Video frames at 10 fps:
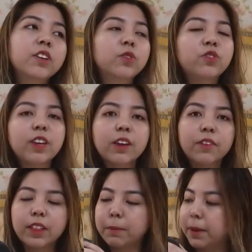So, she
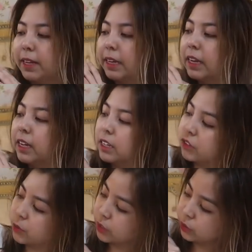gave it naman.
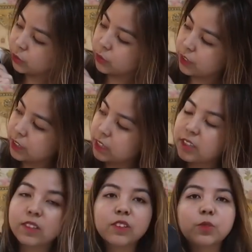So, ito yon
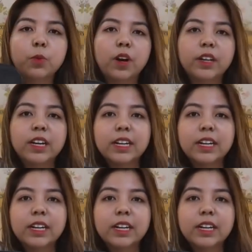It's this one.